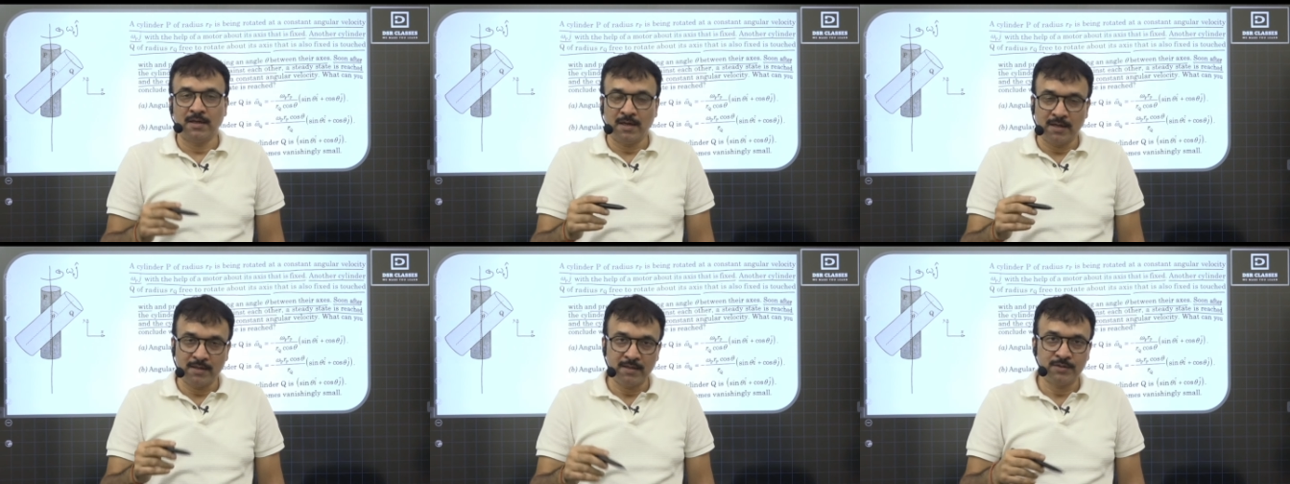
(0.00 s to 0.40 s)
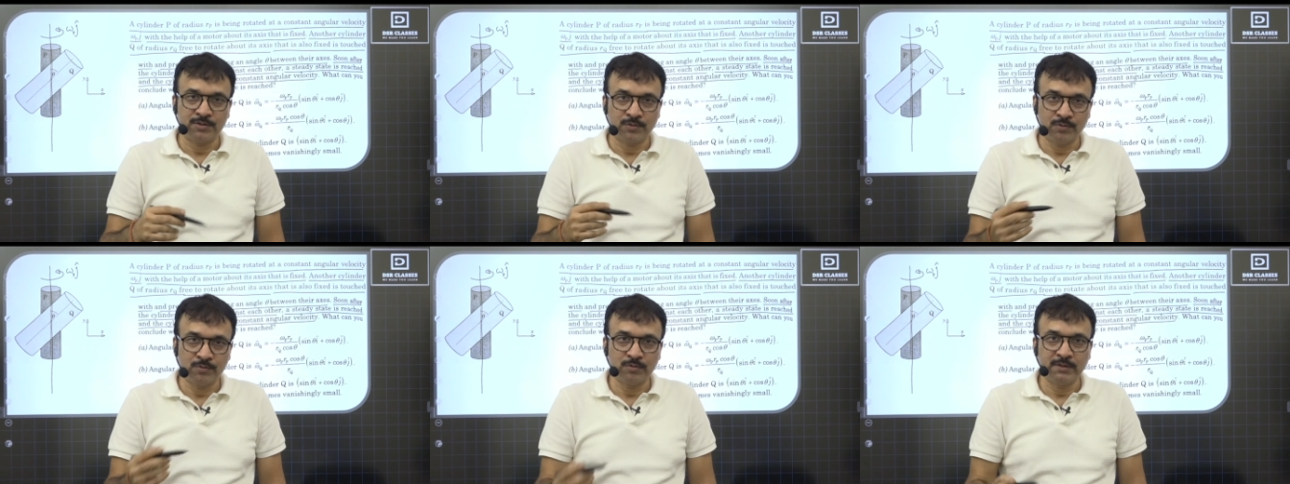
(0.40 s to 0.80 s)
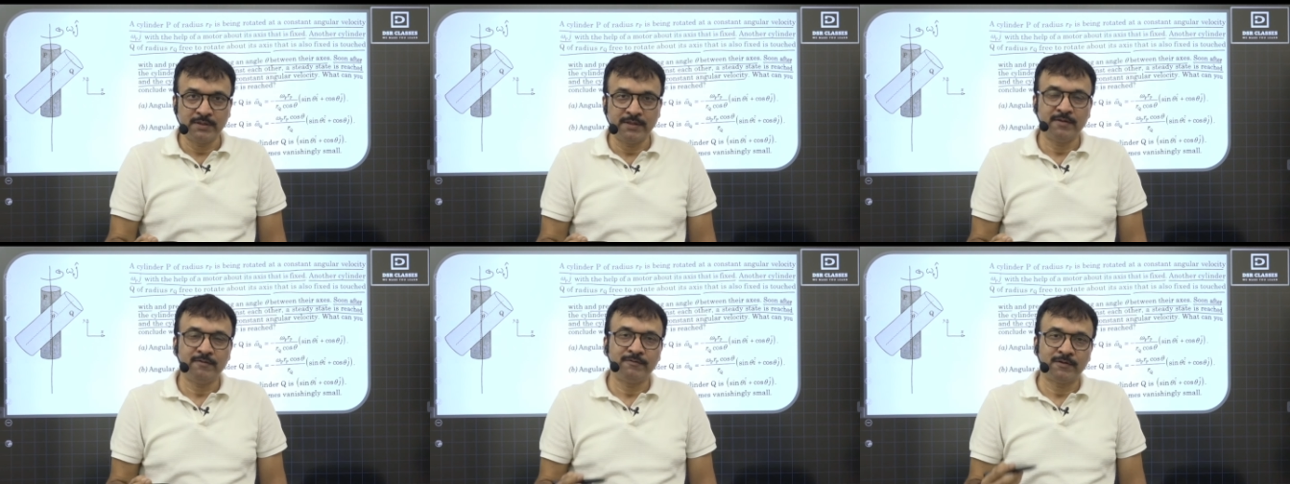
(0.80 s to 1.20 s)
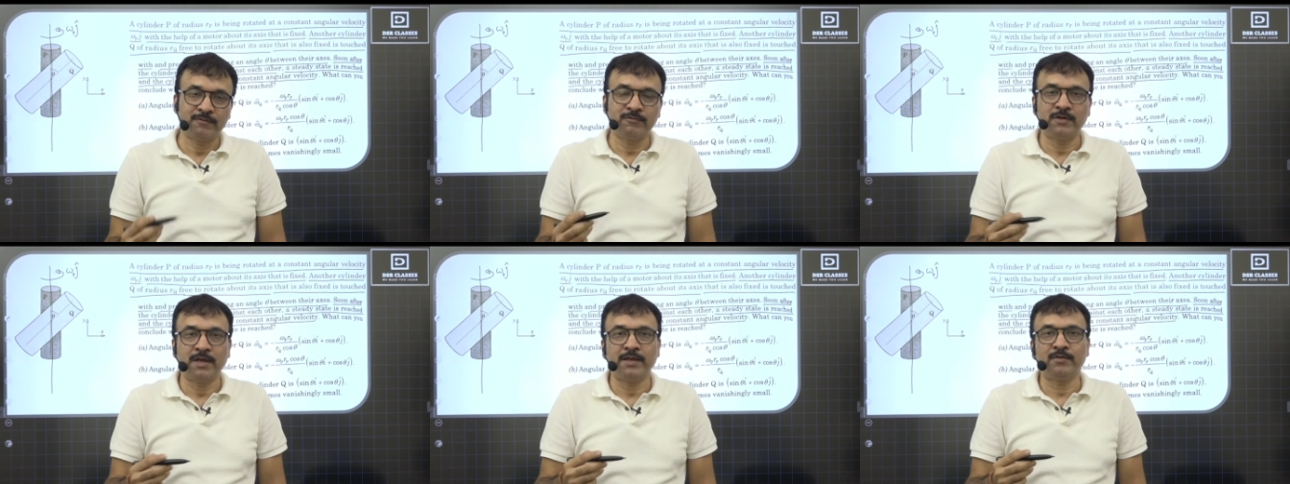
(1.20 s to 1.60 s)
आना शुरू होती है फिर
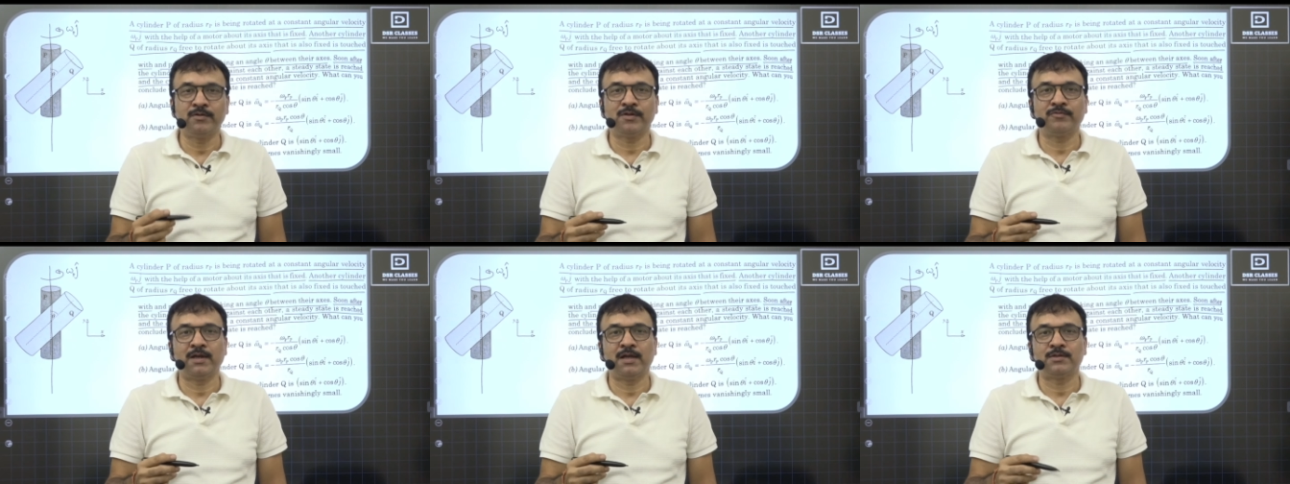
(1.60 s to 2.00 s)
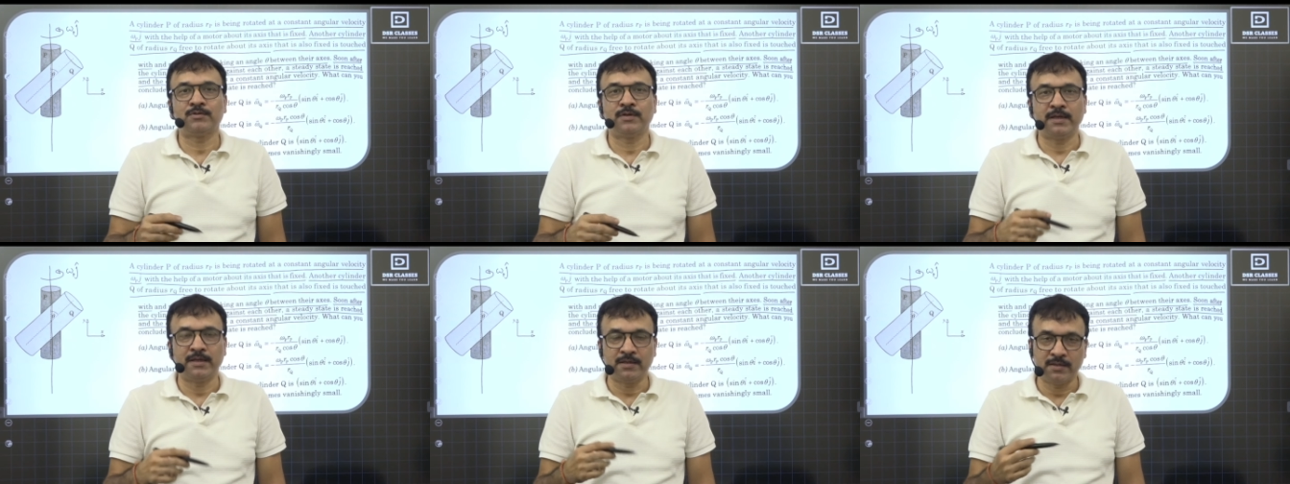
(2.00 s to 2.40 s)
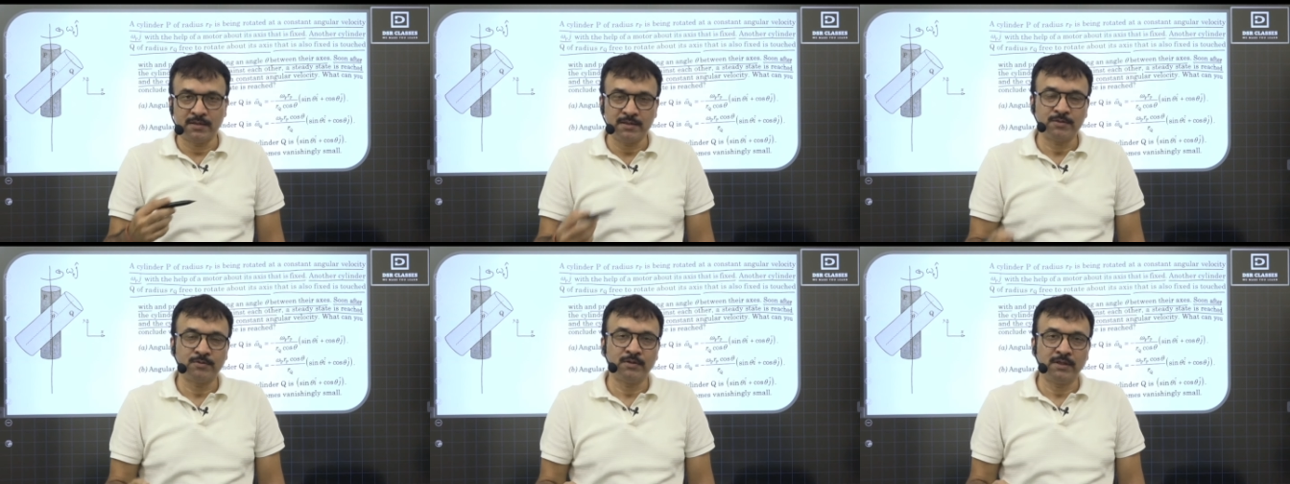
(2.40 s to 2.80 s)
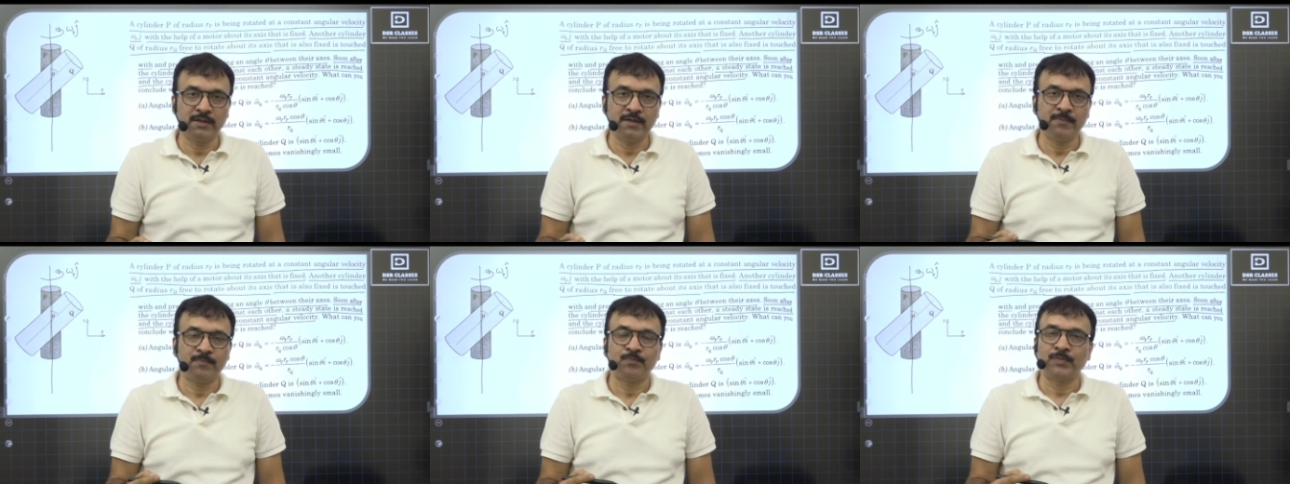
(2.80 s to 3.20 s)
वो एंगुलर वेलासिटी इंक्रीज होती है